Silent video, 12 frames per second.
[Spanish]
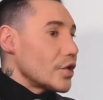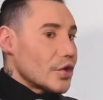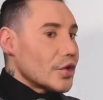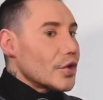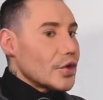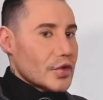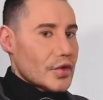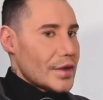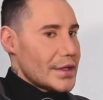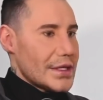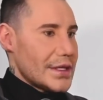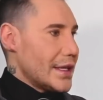Yo no conozco
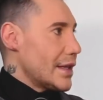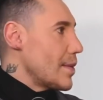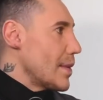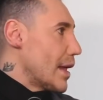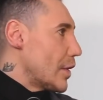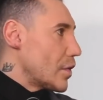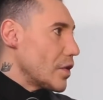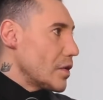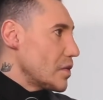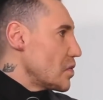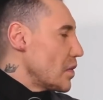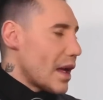ese
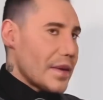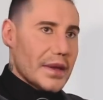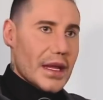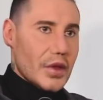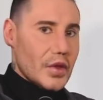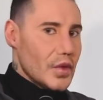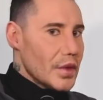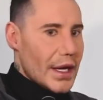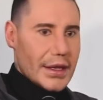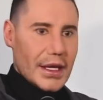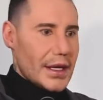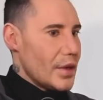sentimiento. La verdad,
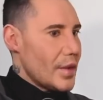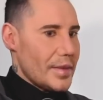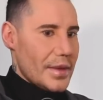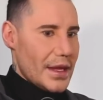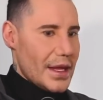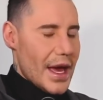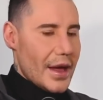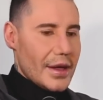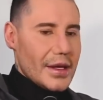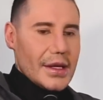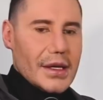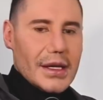nunca he tenido envidia.
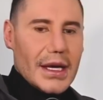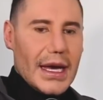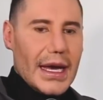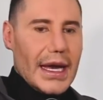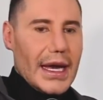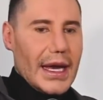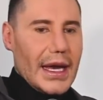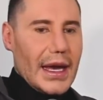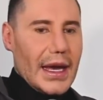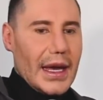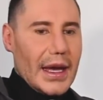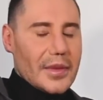
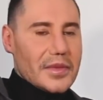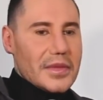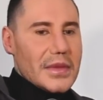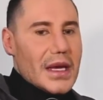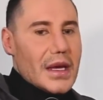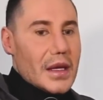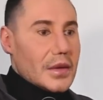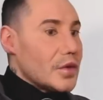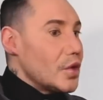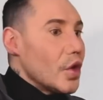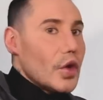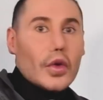Eh,
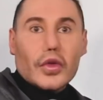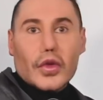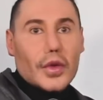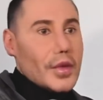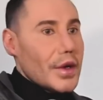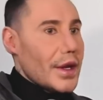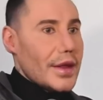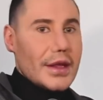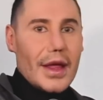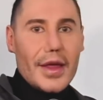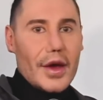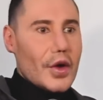no soy
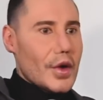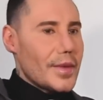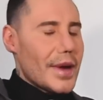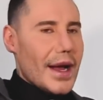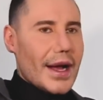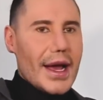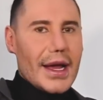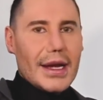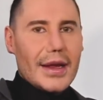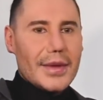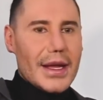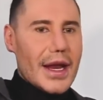monedita de oro para
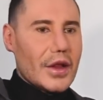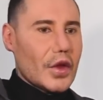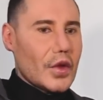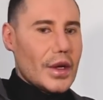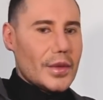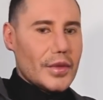caerle bien a todo el